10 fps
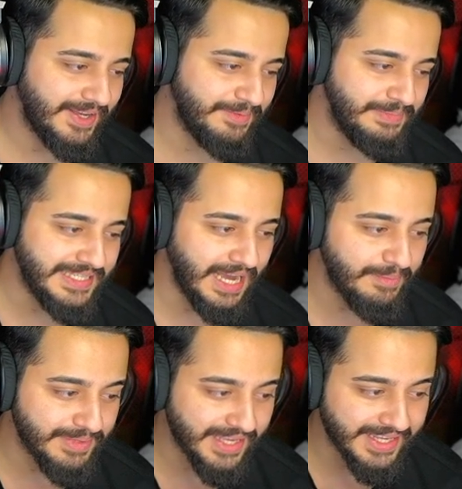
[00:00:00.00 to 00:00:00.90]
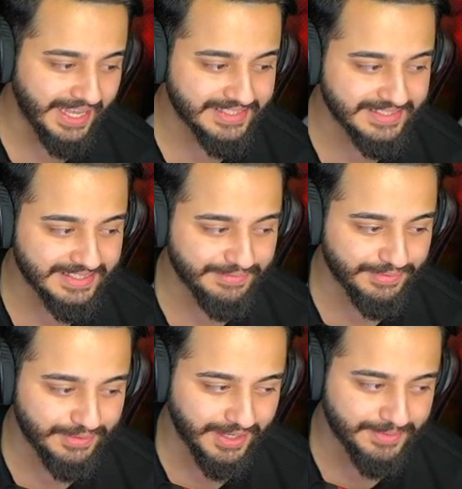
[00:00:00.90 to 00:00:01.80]
Mine ablaya gelsin diye
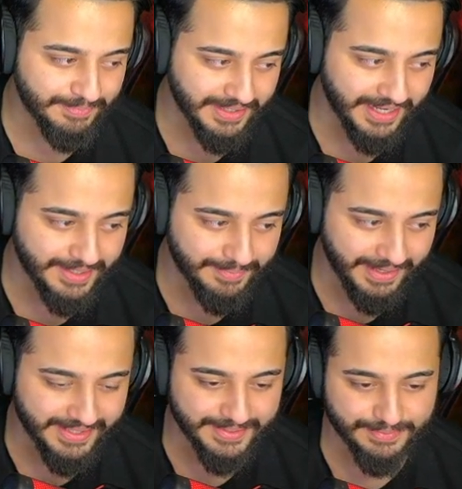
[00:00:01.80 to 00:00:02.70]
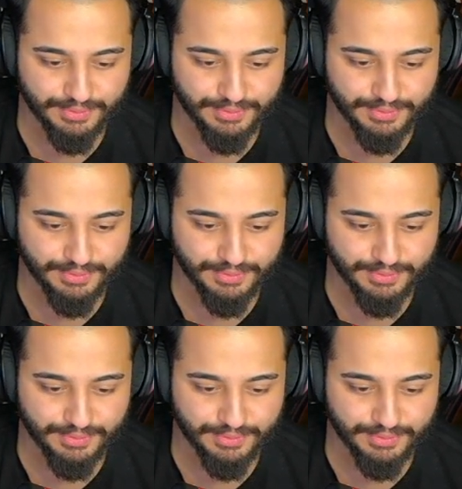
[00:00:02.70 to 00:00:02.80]
video atmanı ayrı beğendim.